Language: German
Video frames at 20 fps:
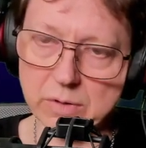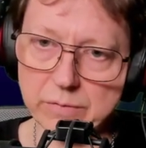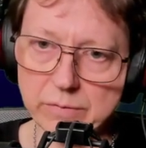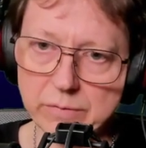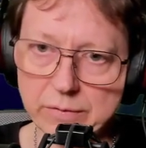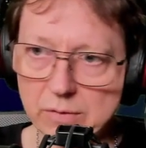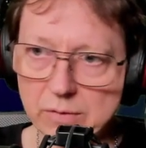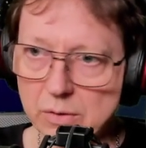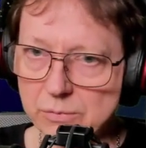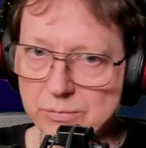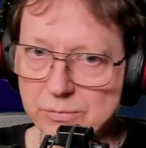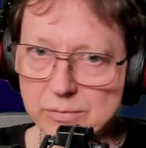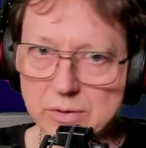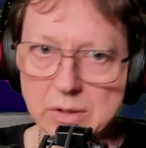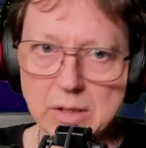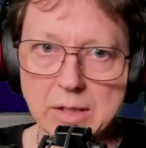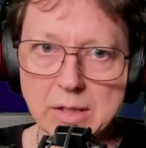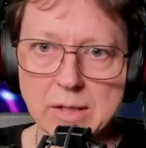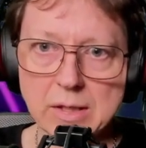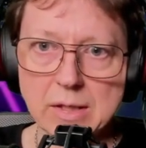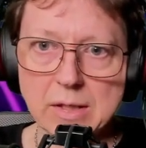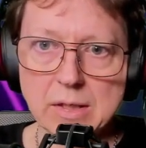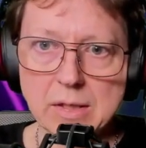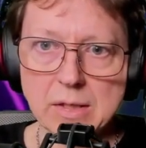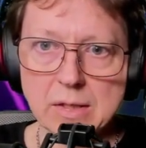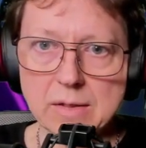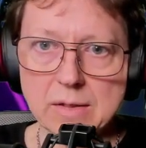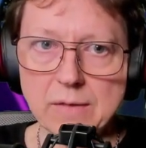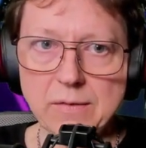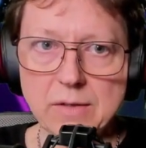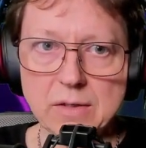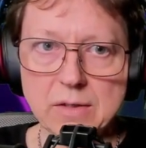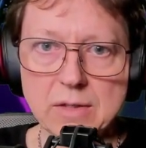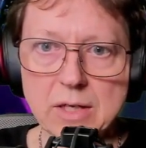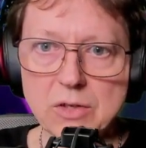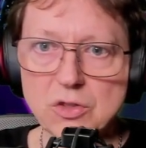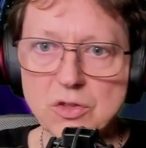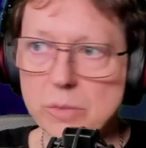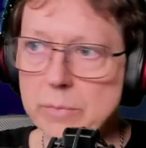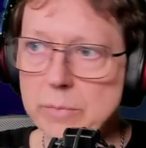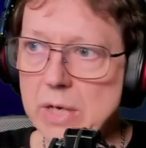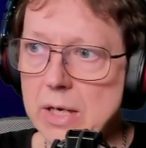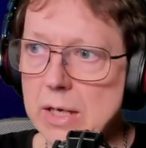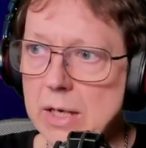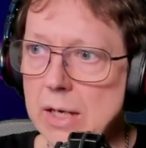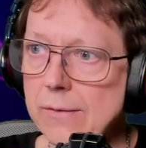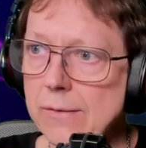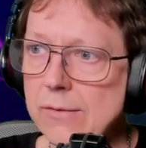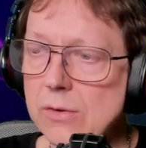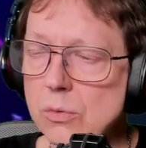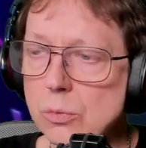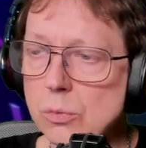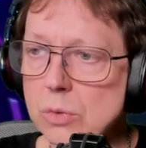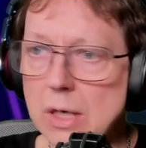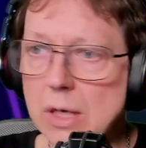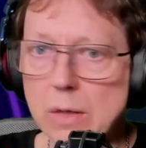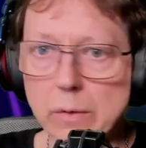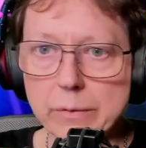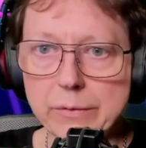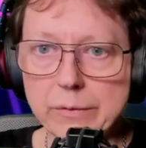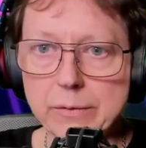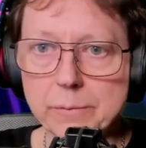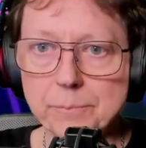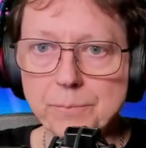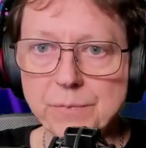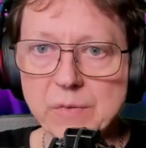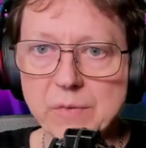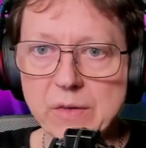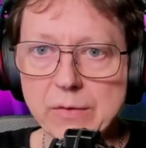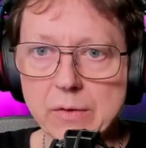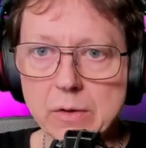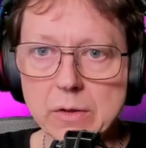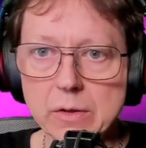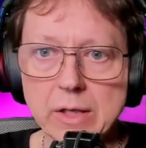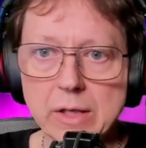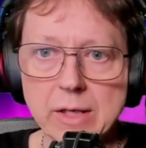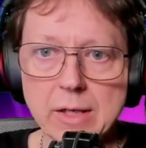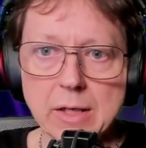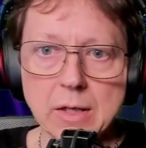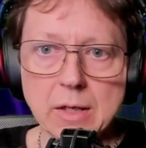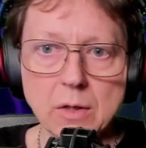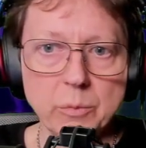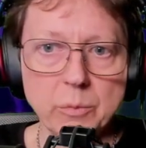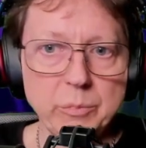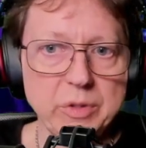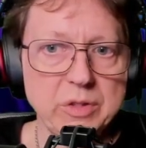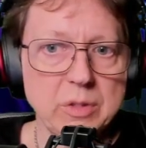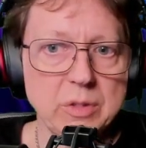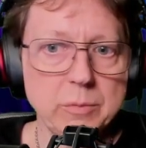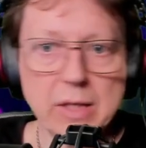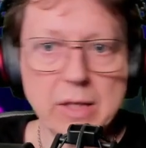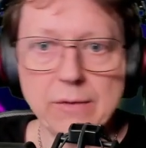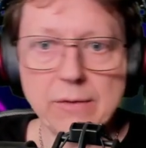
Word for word: es hoffen. Das sieht da schon mal ganz gut aus. So, und mit dem ganz